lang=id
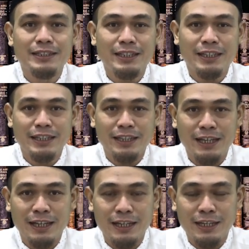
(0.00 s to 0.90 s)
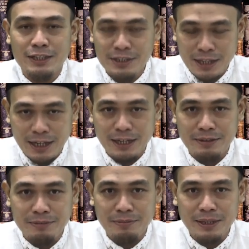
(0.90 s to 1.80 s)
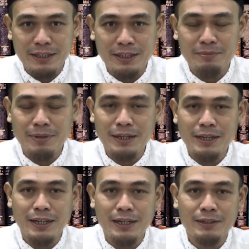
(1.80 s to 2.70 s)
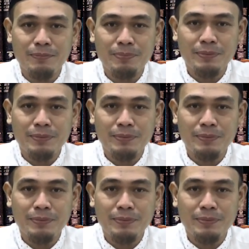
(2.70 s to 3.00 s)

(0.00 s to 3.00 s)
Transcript: yang kita kerjakan baik ibadah